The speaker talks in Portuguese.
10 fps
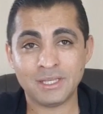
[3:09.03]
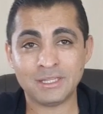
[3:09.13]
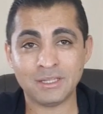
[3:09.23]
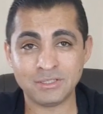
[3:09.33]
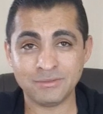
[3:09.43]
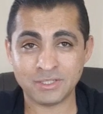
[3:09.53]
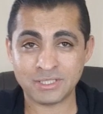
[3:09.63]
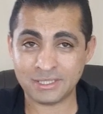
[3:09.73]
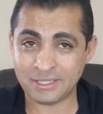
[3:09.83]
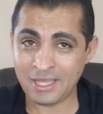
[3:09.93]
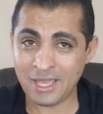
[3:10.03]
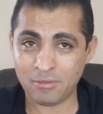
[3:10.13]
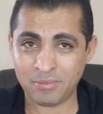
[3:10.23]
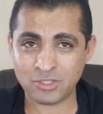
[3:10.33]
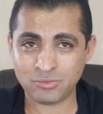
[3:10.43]
Então, se você tem
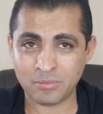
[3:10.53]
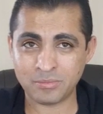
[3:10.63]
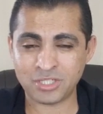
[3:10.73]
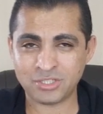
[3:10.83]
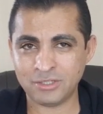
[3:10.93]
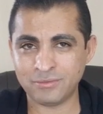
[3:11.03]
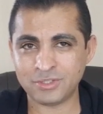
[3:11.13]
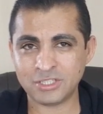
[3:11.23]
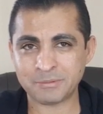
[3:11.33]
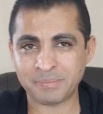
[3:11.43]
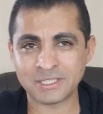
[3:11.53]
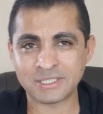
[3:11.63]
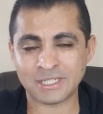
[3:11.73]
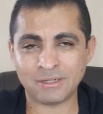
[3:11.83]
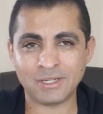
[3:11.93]
realmente um objetivo de
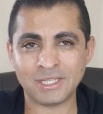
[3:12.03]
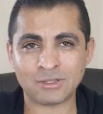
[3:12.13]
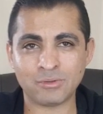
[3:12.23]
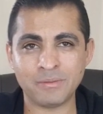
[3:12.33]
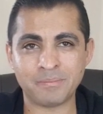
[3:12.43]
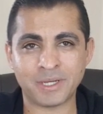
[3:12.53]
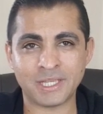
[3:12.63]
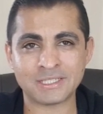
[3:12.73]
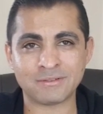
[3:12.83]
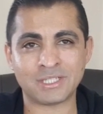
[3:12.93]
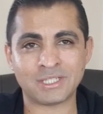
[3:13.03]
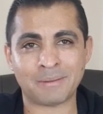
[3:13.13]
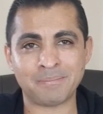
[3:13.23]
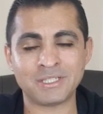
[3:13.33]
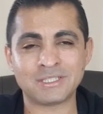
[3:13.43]
expansão aí na tua empresa, você
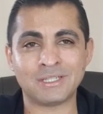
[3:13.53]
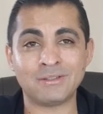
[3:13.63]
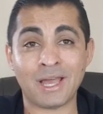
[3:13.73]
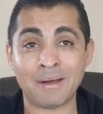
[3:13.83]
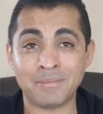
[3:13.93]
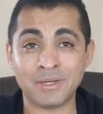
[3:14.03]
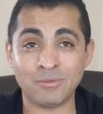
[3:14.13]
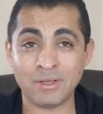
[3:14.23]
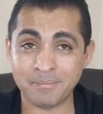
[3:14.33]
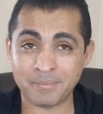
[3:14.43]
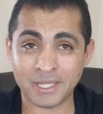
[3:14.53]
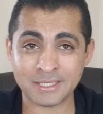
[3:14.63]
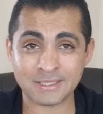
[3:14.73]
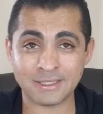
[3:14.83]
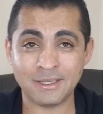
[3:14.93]
está pensando em abrir uma
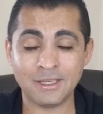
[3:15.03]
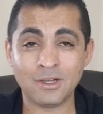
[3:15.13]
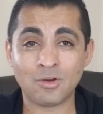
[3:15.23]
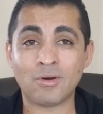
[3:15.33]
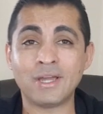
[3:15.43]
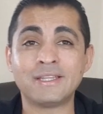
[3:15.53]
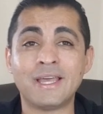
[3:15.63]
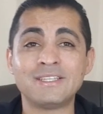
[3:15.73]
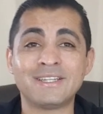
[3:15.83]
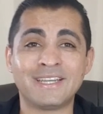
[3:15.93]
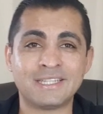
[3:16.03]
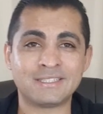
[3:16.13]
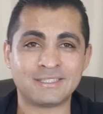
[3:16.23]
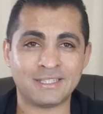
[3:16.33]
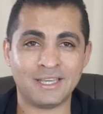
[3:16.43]
empresa com a ideia de
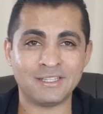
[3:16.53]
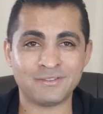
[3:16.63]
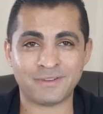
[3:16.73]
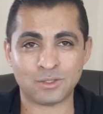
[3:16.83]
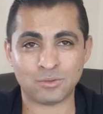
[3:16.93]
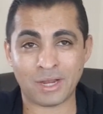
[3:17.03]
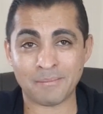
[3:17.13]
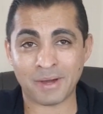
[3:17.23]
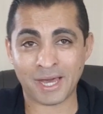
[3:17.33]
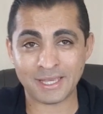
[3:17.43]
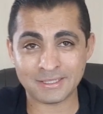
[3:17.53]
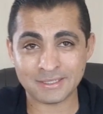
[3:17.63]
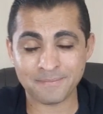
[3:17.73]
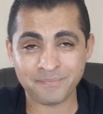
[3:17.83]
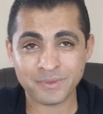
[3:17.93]
crescer, de faturar
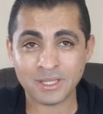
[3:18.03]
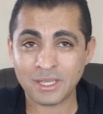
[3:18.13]
mais,